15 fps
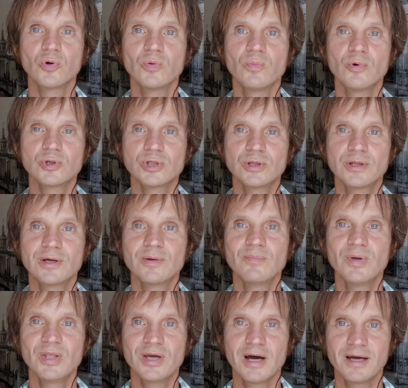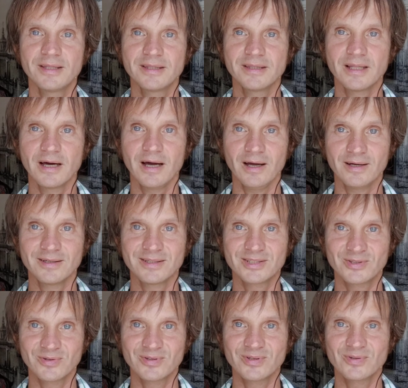он может менять на
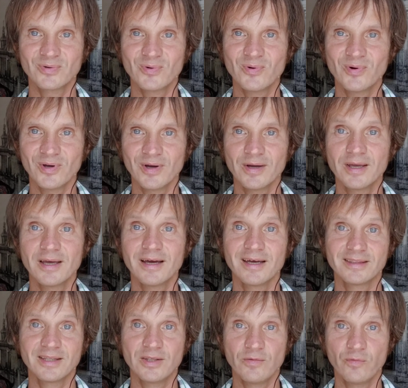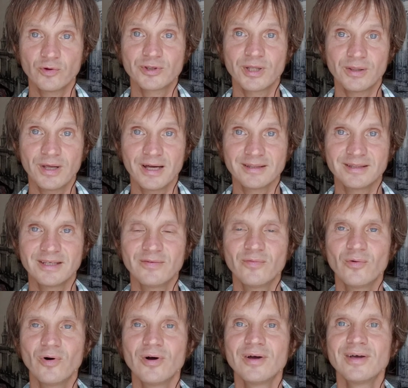что-то другое. Это его талант,
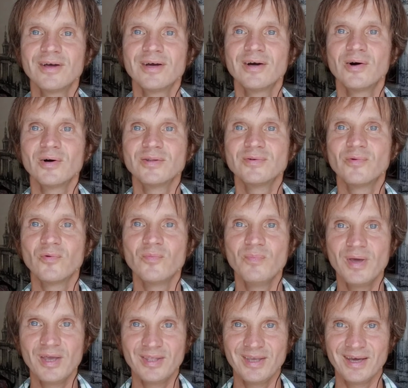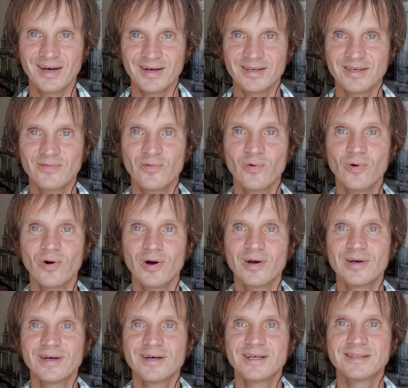его умение, его
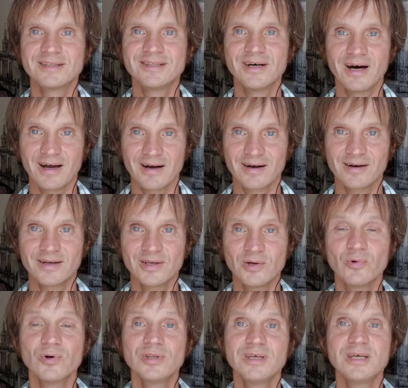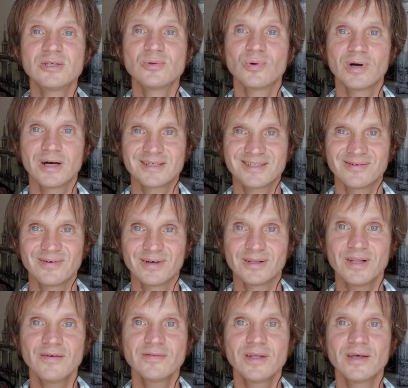дар, и он есть у каждого.
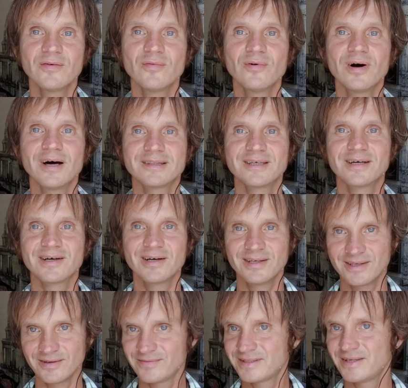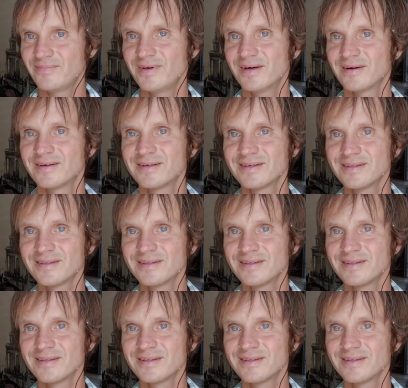Главное его открыть в себе.